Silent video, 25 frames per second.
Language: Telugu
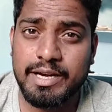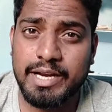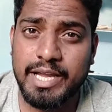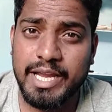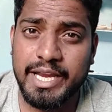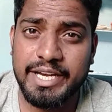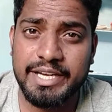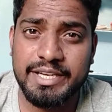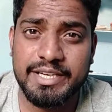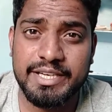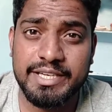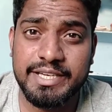
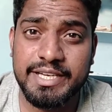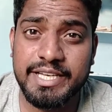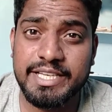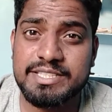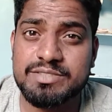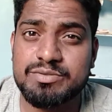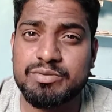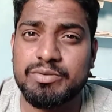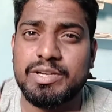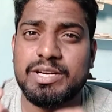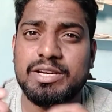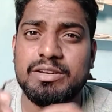నైంటీ
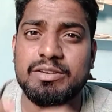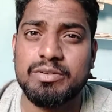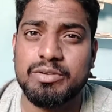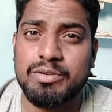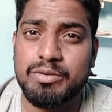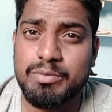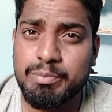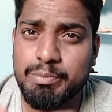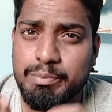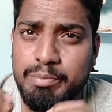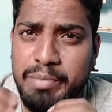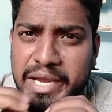డేస్ వరకు
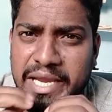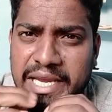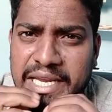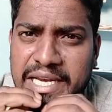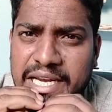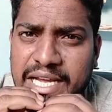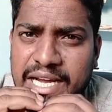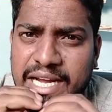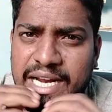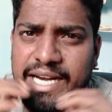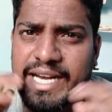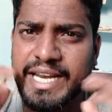
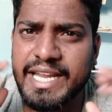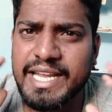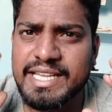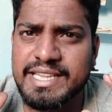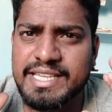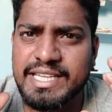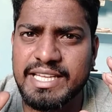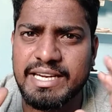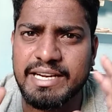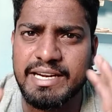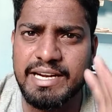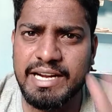బెయిల్
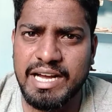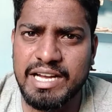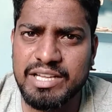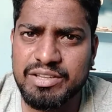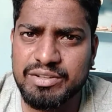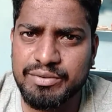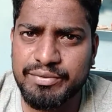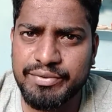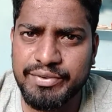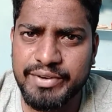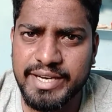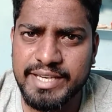అనేది
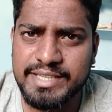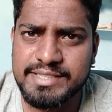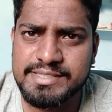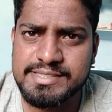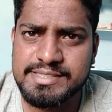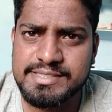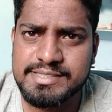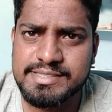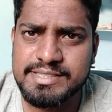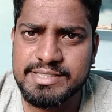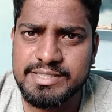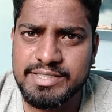రాదు
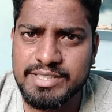ఫ్రెండ్స్